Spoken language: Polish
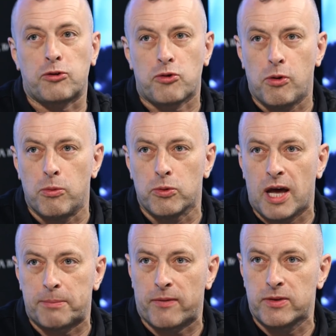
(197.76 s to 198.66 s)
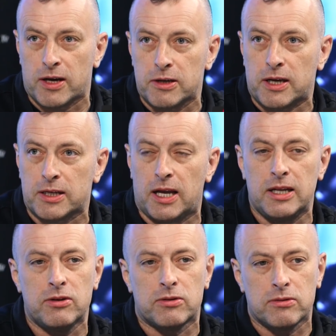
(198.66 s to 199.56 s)
Kato Komuna, prawda, i tak
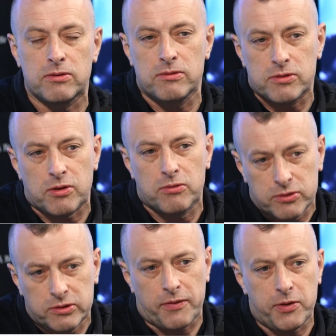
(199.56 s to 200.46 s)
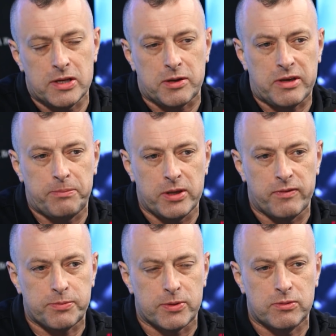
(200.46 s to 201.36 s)
dalej, no, no są trafione całkiem,
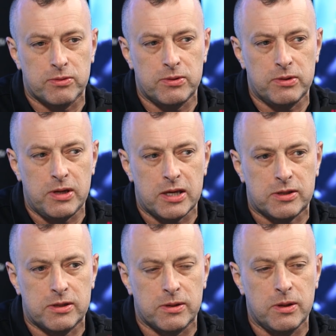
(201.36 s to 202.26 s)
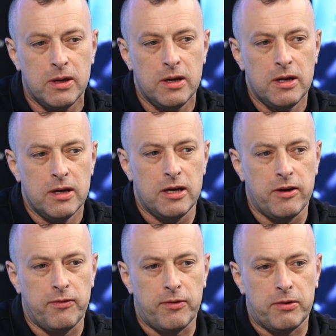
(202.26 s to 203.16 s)
ponieważ po prostu jest y,
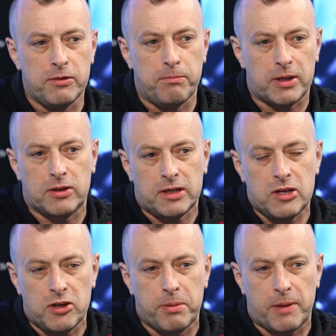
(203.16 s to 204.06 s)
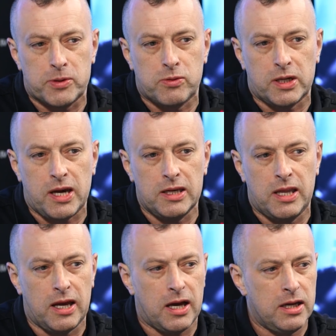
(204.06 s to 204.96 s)
y, y, bardzo taka niedobra, po prostu
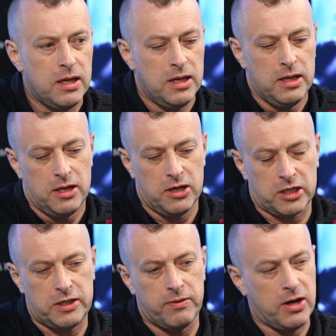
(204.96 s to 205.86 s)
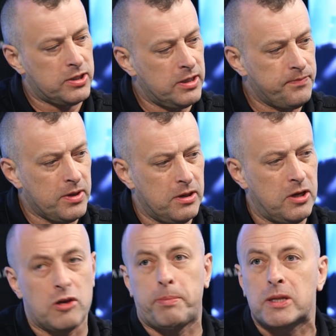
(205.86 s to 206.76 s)
taka idea, że się wyrażę,
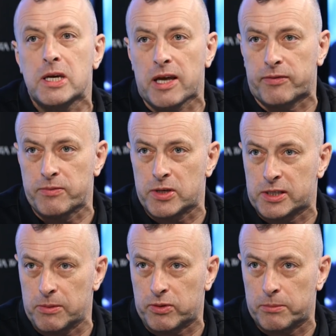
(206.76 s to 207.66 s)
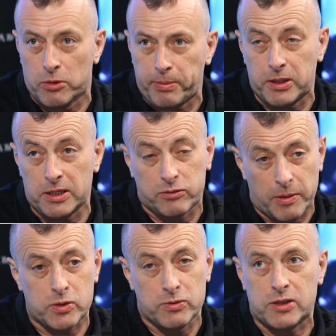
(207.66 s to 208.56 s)
y, jednopartyjna w tym wszystkim, która
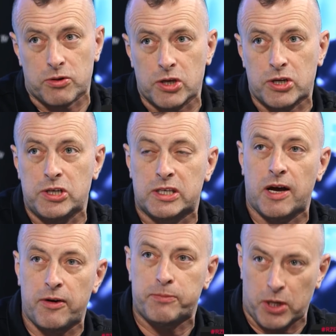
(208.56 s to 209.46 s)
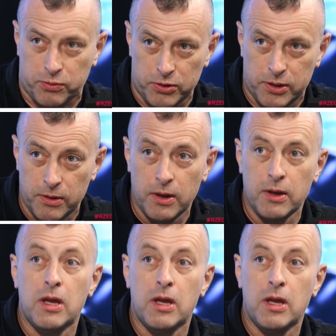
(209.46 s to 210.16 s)
monopartyjna, która po prostu nas troszeczkę ciska Suweren tak